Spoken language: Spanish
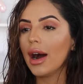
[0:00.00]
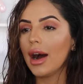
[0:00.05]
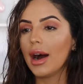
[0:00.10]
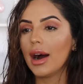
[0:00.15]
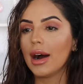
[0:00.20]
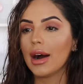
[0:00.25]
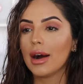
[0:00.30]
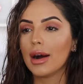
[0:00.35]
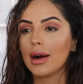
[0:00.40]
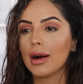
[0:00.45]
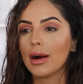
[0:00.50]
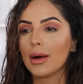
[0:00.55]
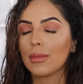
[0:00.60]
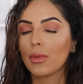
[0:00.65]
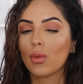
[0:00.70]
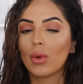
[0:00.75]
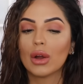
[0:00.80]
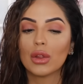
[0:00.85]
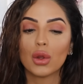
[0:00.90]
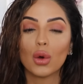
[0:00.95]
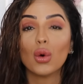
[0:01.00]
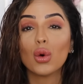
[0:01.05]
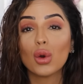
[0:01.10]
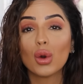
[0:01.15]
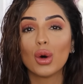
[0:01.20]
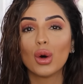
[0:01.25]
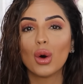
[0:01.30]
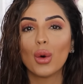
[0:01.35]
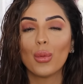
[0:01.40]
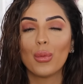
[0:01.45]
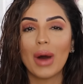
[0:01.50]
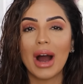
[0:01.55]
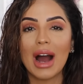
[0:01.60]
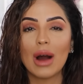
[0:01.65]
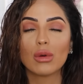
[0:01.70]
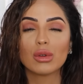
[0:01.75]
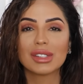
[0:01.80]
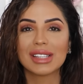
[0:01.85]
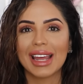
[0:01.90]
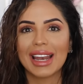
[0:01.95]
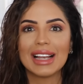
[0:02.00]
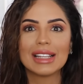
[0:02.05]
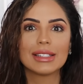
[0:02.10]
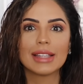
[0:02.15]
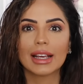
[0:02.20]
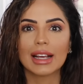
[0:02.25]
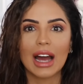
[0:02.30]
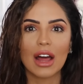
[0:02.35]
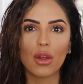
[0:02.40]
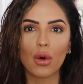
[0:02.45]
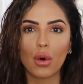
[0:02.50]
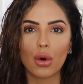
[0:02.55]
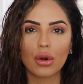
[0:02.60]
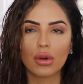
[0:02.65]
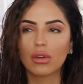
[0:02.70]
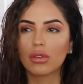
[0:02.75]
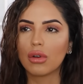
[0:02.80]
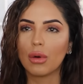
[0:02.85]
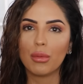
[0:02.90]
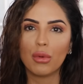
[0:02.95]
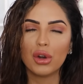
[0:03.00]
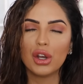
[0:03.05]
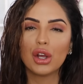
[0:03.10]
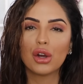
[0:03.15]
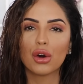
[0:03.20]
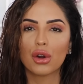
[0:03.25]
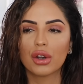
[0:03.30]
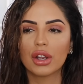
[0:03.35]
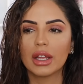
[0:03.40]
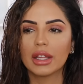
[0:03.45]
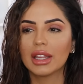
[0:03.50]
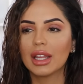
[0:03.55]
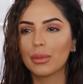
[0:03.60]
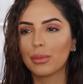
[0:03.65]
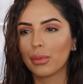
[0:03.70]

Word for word: Ah, cuando uno va a usar el secador común y corriente,